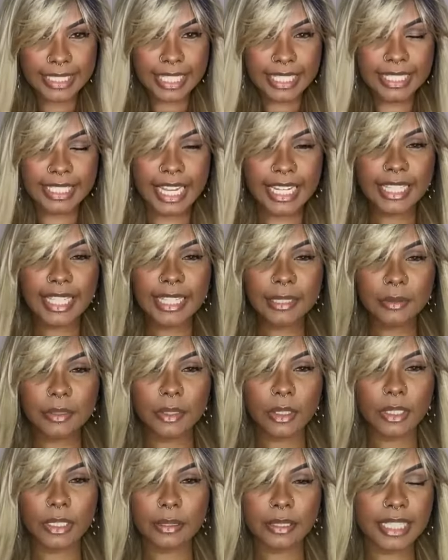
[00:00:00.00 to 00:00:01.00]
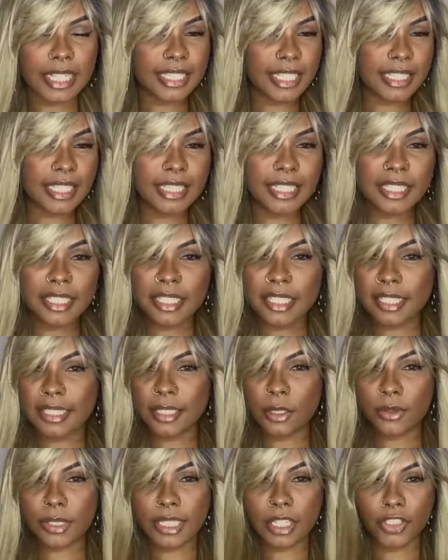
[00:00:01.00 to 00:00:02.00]
60, 60 a
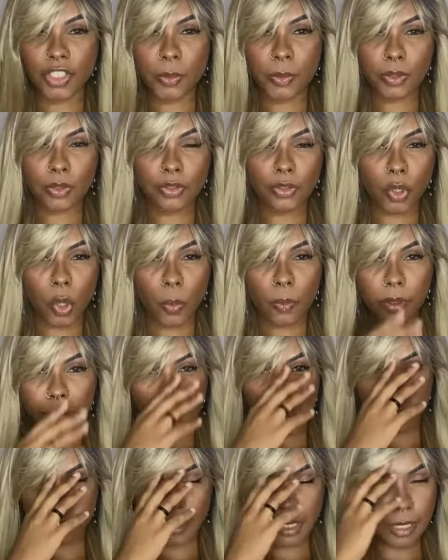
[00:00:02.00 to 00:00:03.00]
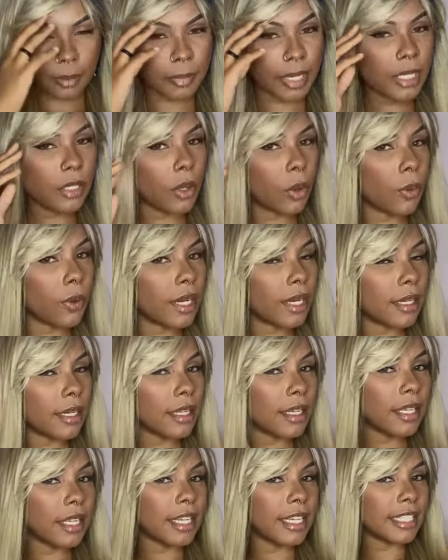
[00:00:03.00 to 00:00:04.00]
65 centímetros de comprimento, ela é bem longa,
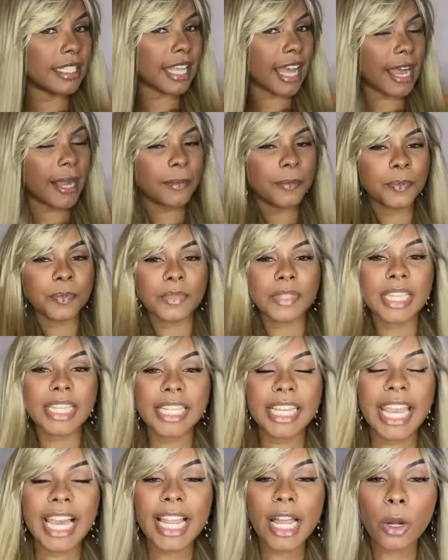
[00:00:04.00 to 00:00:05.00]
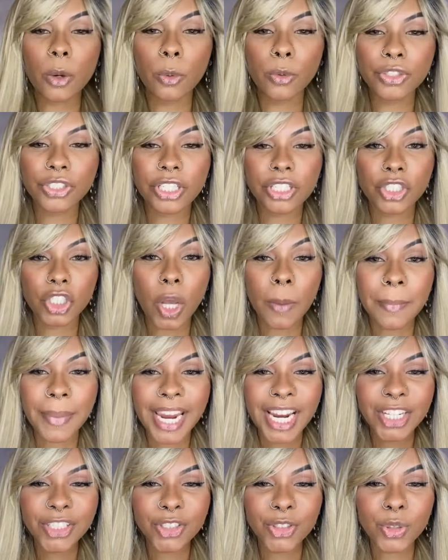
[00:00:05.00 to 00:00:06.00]
tá? E ela custa
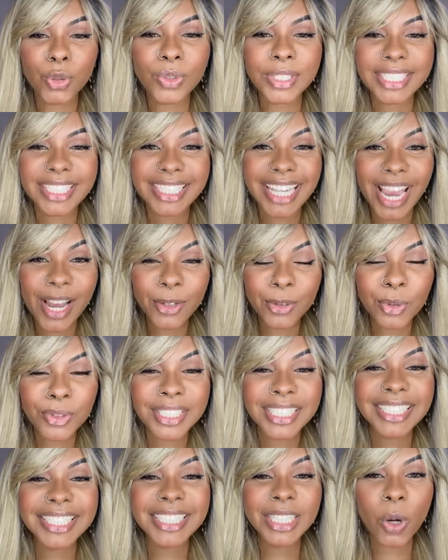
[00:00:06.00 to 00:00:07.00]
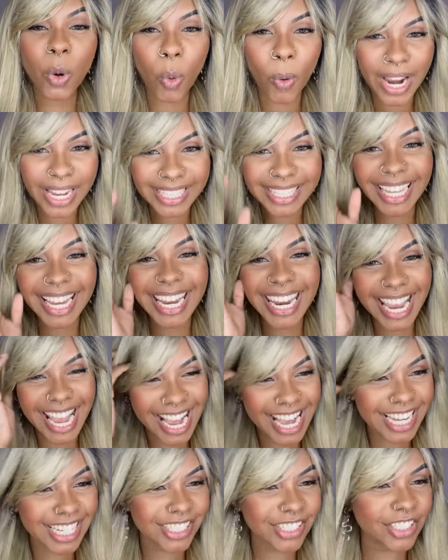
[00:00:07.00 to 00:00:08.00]
somente 250
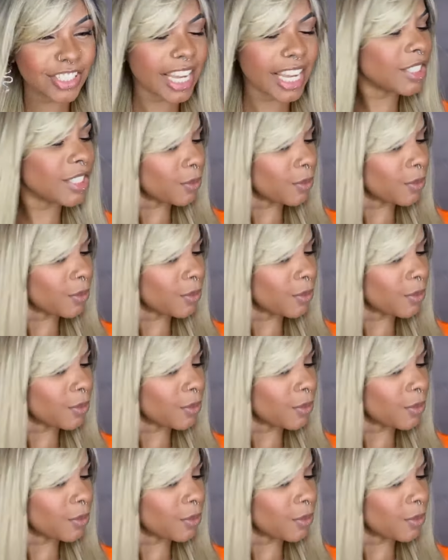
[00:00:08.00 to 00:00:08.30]
reais.